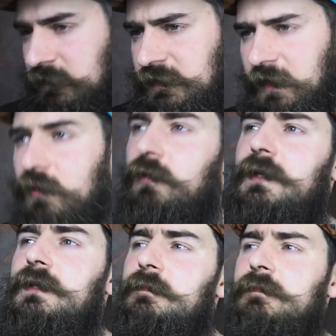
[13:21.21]
z
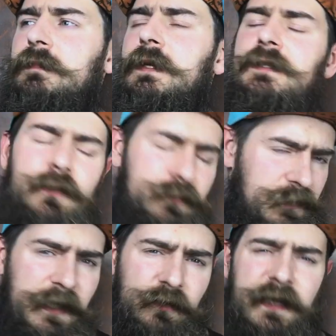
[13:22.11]
reguły są
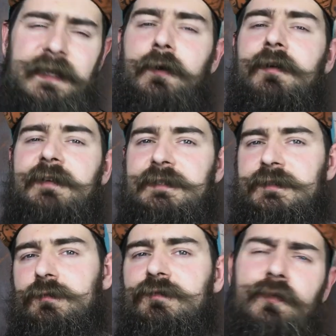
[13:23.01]
jednokanałowe, ale
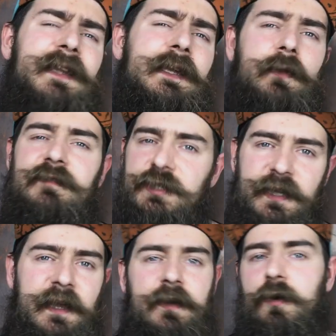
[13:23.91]
są dwukanałowe,
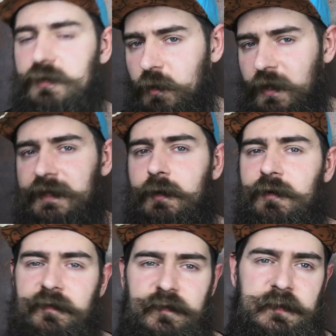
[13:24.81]
cztero,
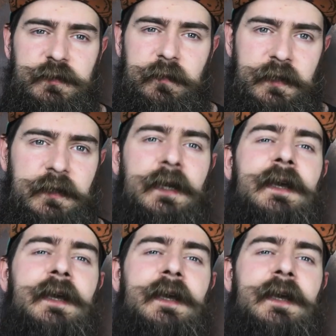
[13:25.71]
ośmiokanałowe, więc możemy